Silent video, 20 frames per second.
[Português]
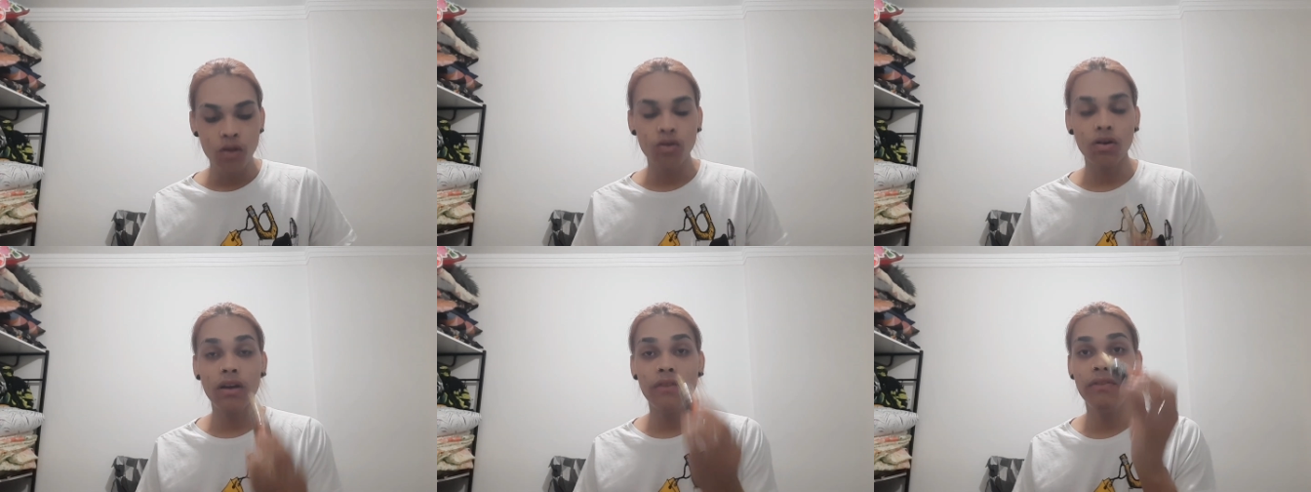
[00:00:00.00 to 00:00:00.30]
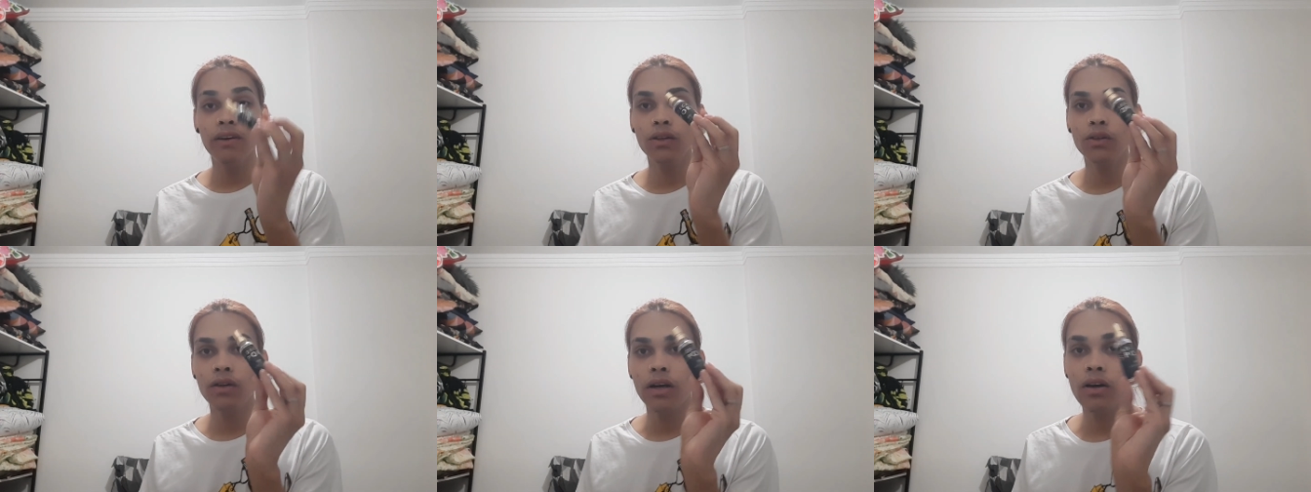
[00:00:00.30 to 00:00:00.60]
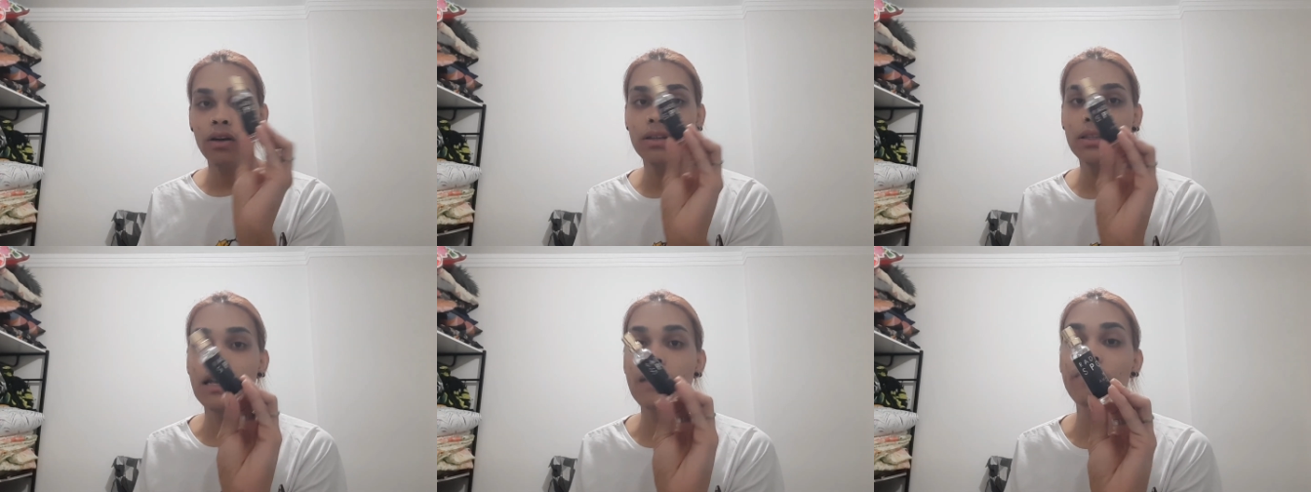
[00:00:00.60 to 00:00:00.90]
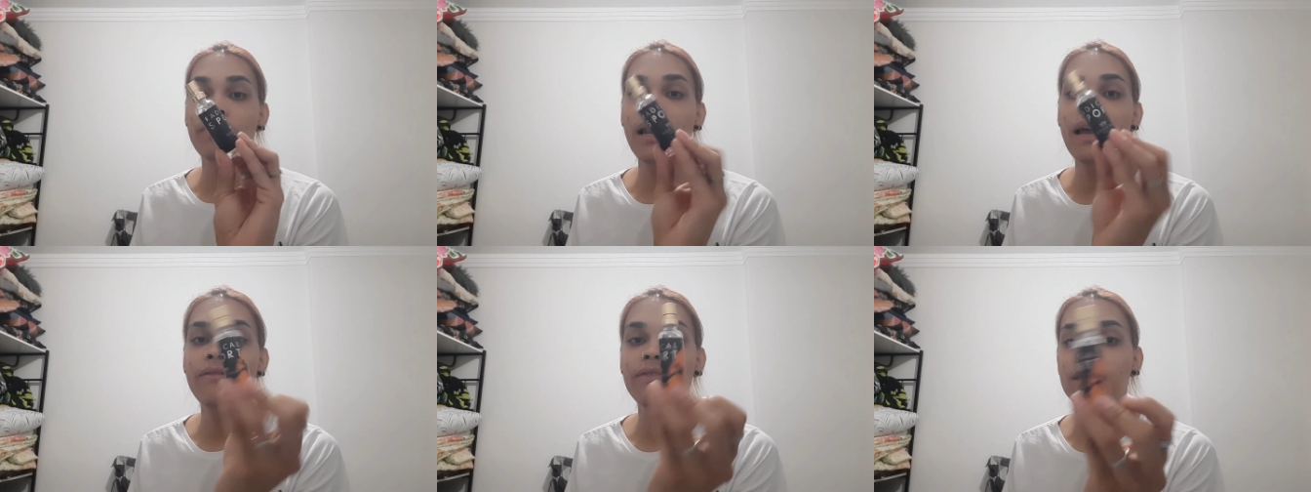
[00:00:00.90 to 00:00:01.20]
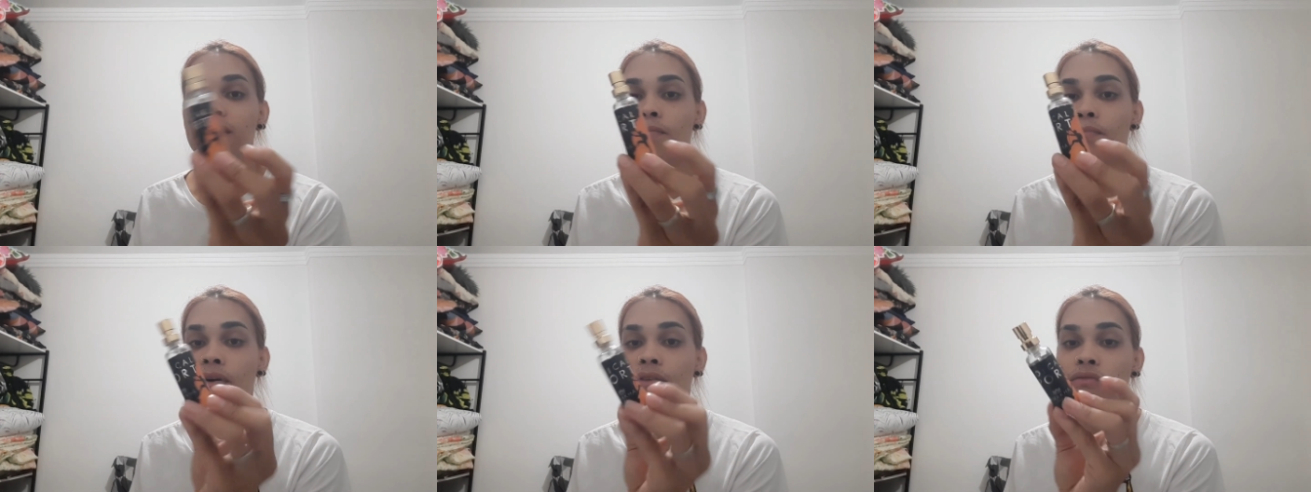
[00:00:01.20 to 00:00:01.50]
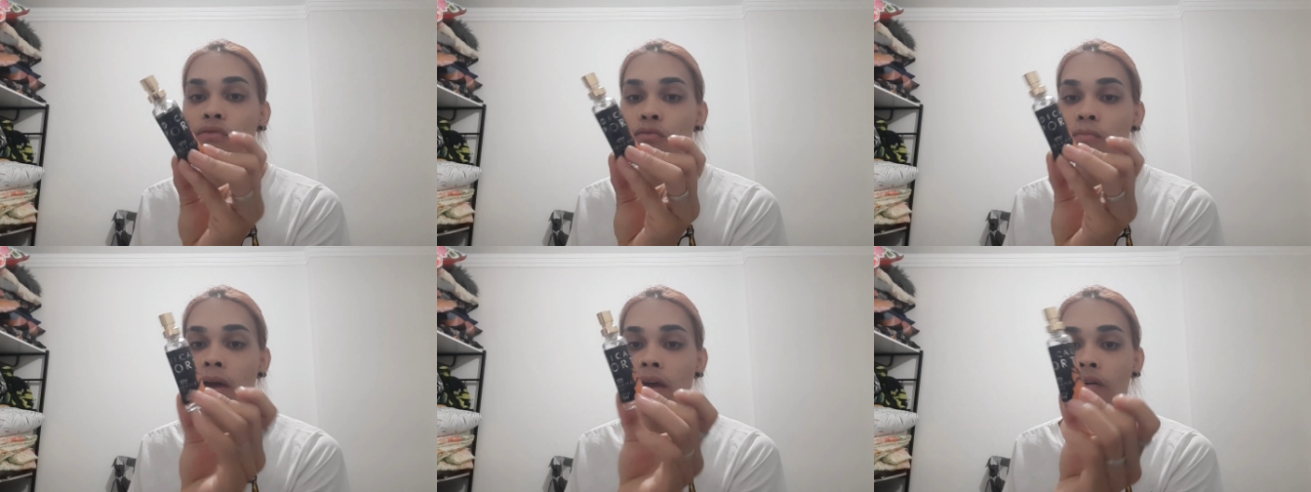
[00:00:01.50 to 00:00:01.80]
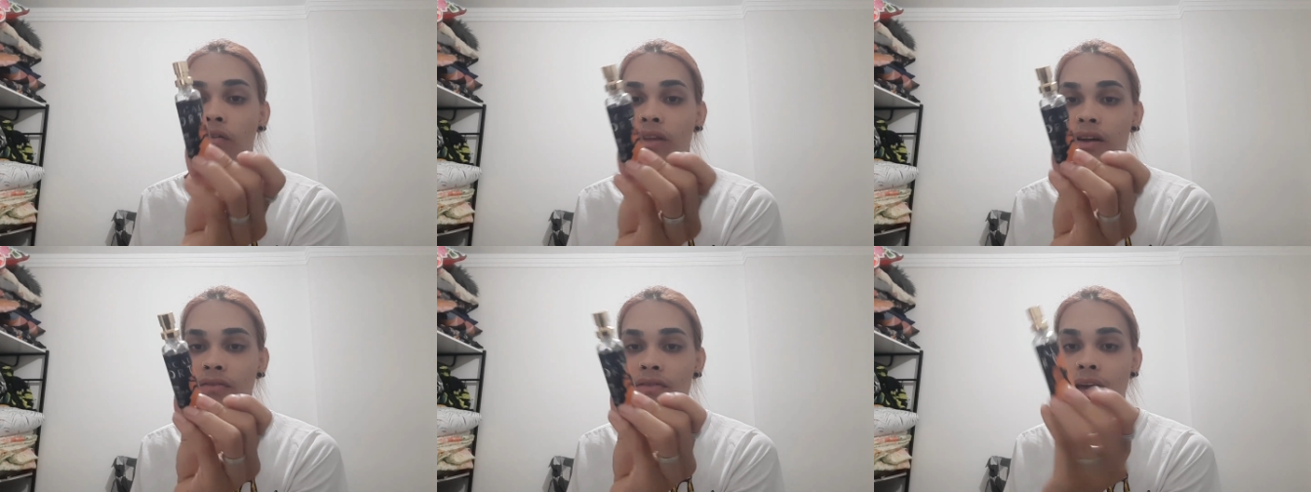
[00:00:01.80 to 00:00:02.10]
Tô levando... Eu sempre levo esse
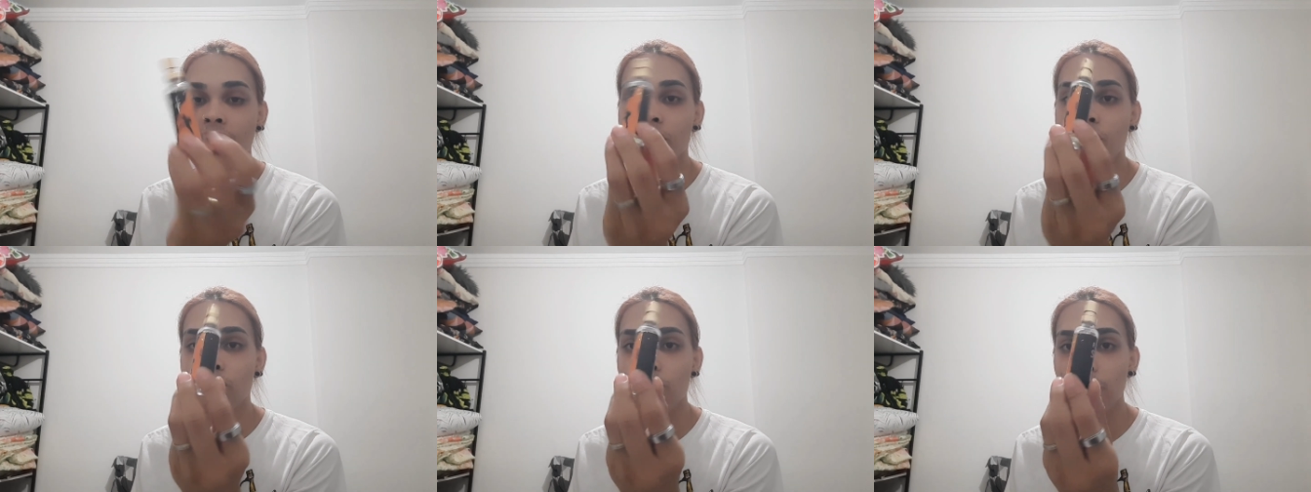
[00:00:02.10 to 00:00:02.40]
perfuminho, tá vendo?